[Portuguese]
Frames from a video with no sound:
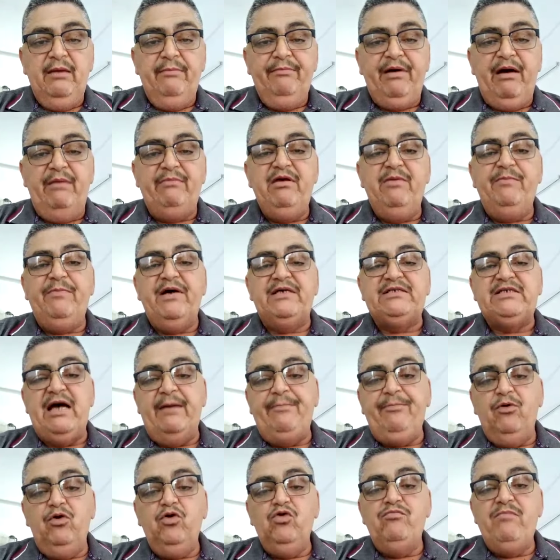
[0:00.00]
para me passar
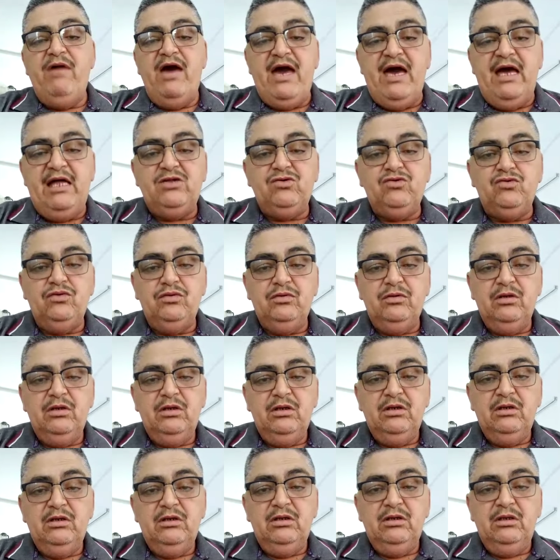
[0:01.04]
por um médico
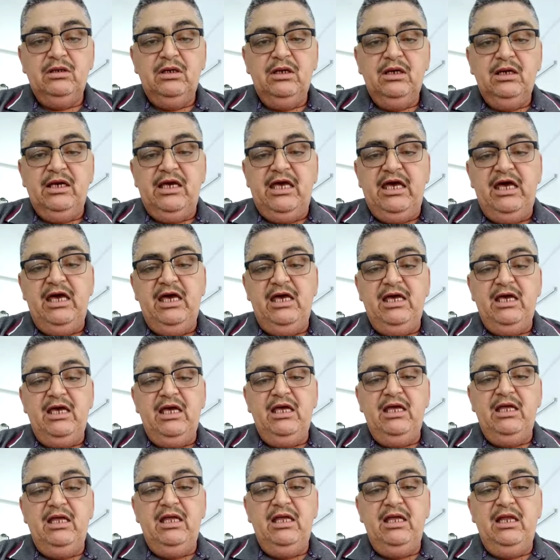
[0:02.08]

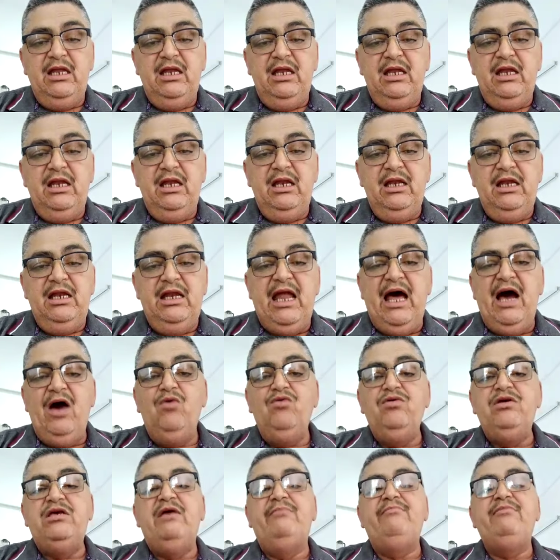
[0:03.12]
que
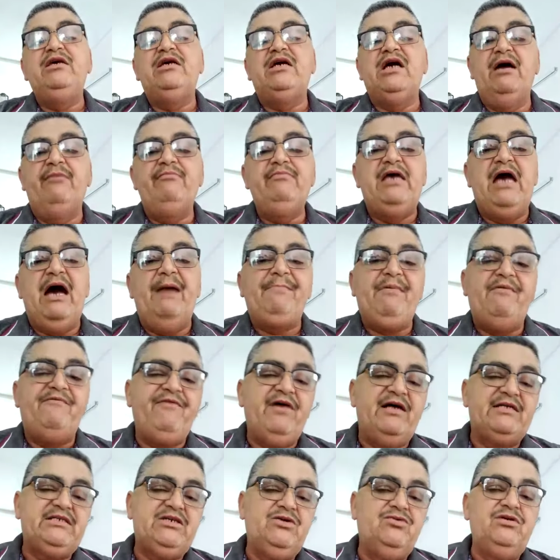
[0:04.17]
não ia me encaminhar para
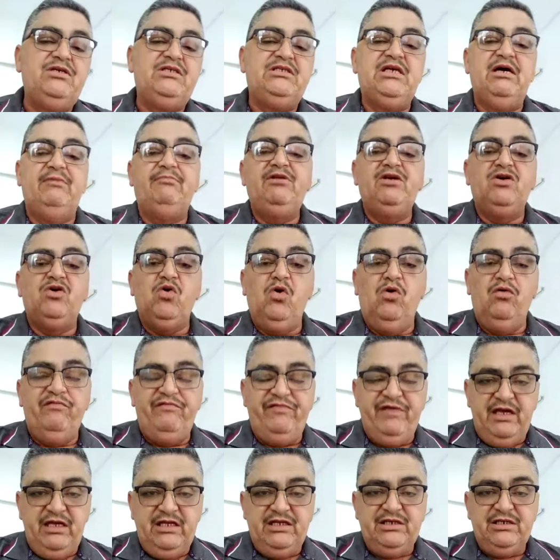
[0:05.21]
fazer um exame de
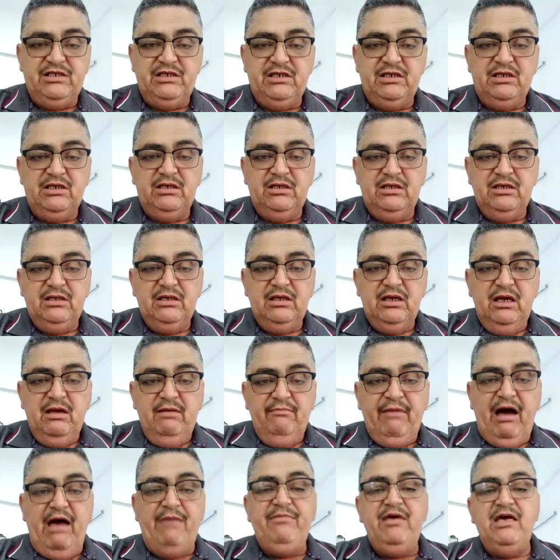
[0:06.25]
Covid,
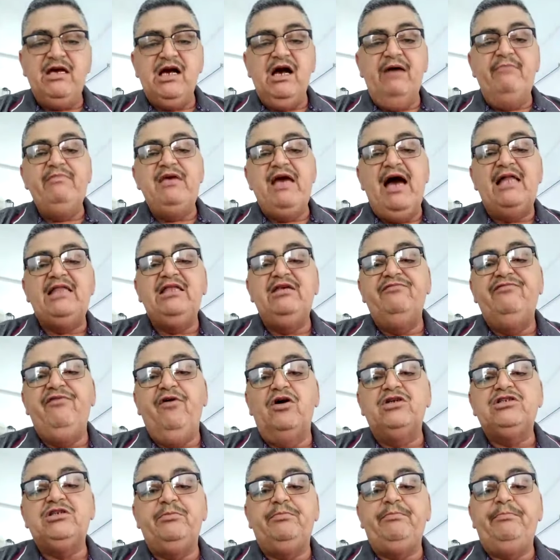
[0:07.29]
mas me encaminhar de
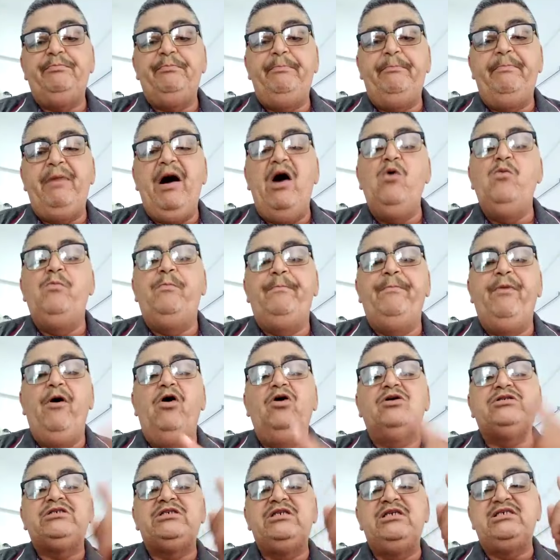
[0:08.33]
volta para o
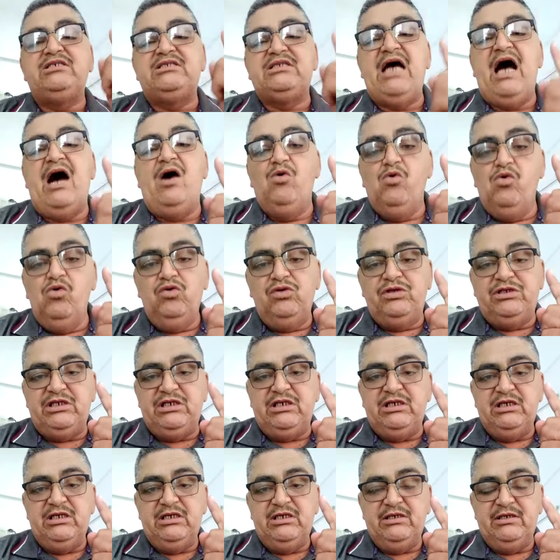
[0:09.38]
posto de
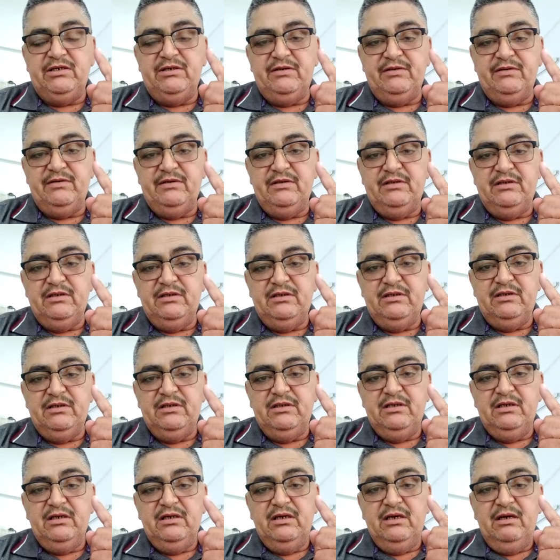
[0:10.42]
saúde
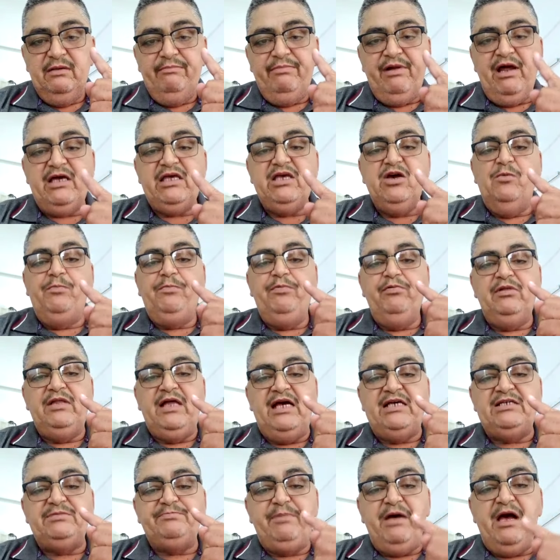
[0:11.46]
para que eu
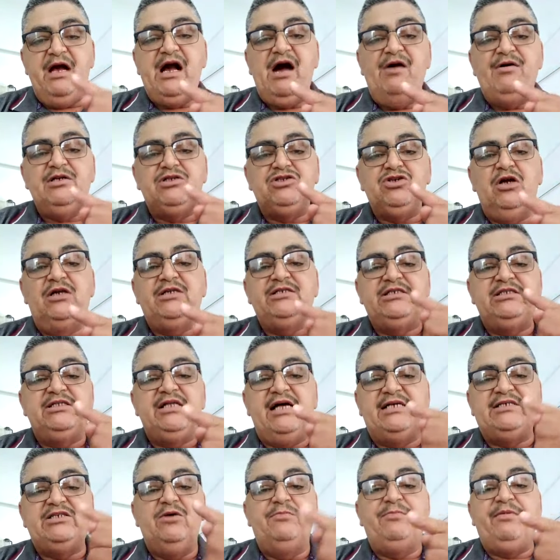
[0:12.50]
pudesse pegar uma
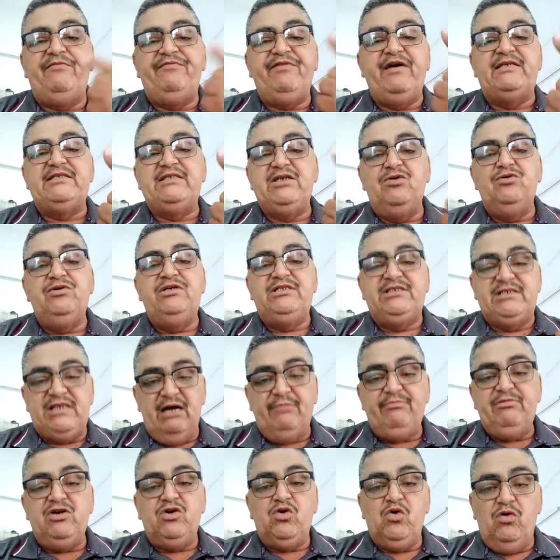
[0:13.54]
solicitação para fazer o
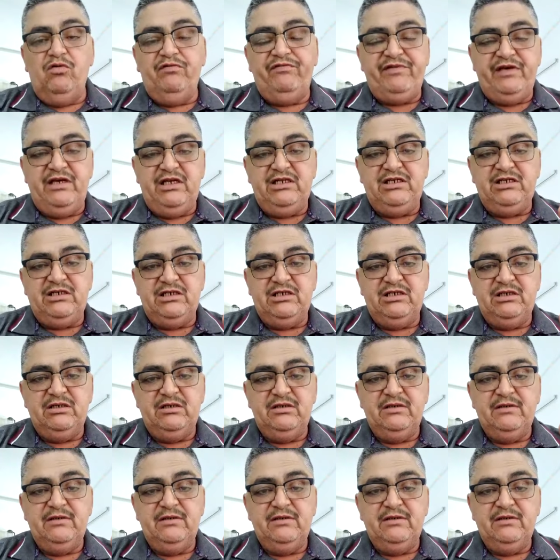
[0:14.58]
exame de Covid.